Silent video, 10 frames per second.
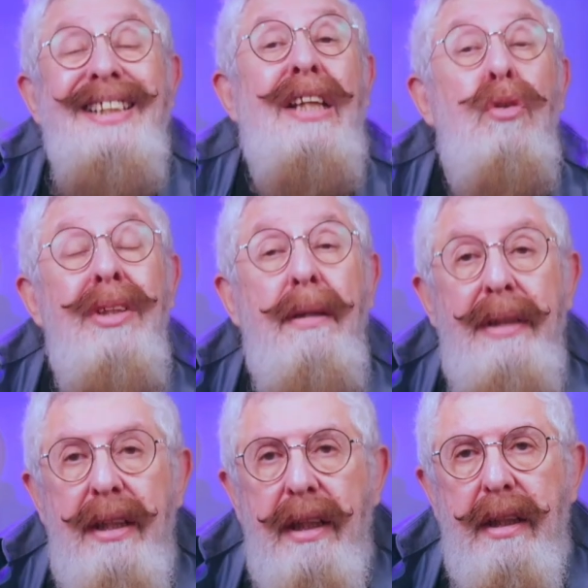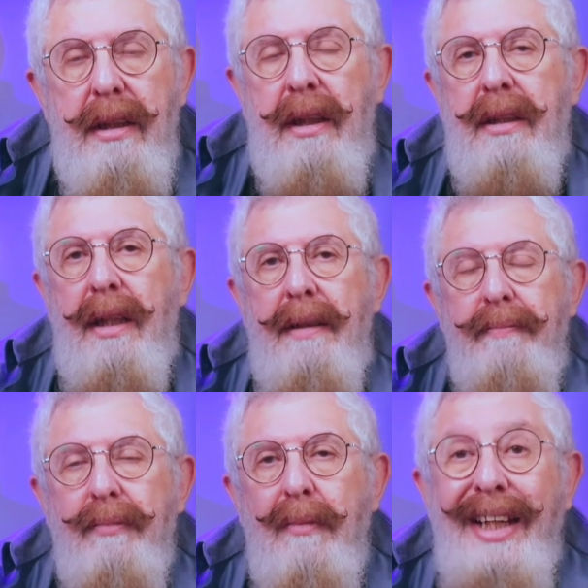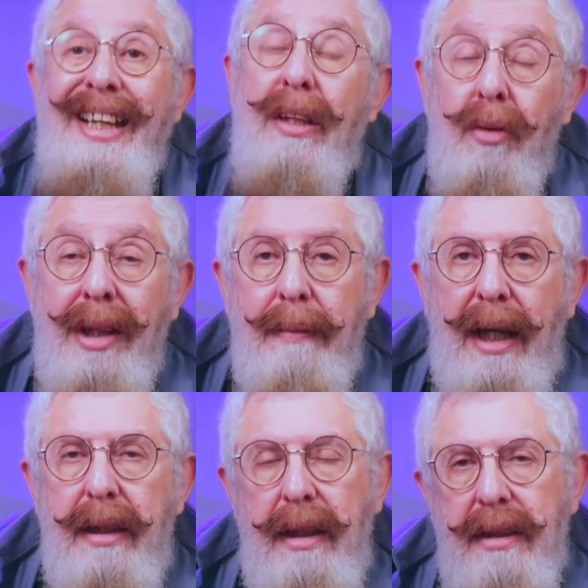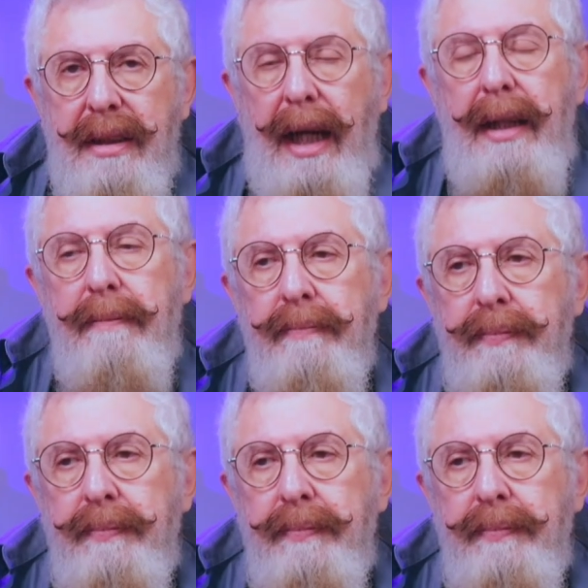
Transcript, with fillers: De dónde viene quién entra y a dónde va quién sale.